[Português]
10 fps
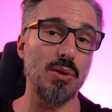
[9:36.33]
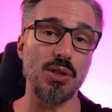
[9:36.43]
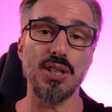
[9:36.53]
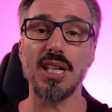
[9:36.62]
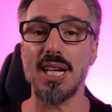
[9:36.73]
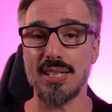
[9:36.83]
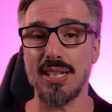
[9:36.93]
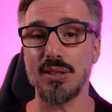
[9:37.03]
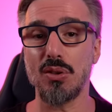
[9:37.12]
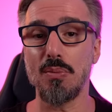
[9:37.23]
eu acho
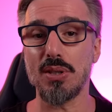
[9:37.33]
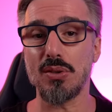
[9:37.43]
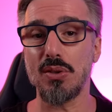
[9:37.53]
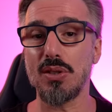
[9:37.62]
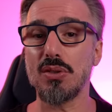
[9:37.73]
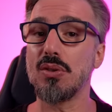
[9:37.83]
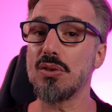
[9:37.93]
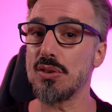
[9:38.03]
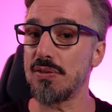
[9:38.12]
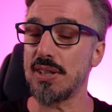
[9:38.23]
engraçado algumas coisas quando
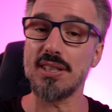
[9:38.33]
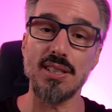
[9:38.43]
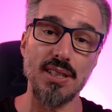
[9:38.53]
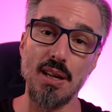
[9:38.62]
são feitas e de